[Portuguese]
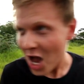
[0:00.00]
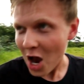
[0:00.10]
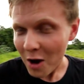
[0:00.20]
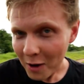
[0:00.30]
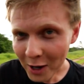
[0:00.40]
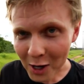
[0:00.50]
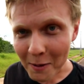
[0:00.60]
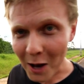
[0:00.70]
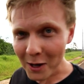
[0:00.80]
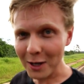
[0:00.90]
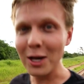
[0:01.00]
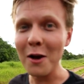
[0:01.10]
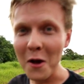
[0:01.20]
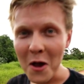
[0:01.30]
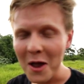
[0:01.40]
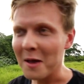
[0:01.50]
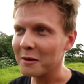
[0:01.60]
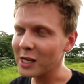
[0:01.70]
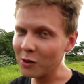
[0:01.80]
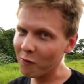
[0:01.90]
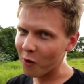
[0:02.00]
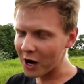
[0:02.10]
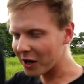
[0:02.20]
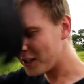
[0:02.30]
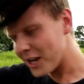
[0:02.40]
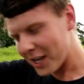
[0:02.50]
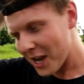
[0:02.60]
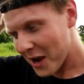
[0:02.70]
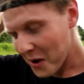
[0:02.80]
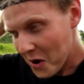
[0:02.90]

Até parte. Do... Só não fora que tinha aqui.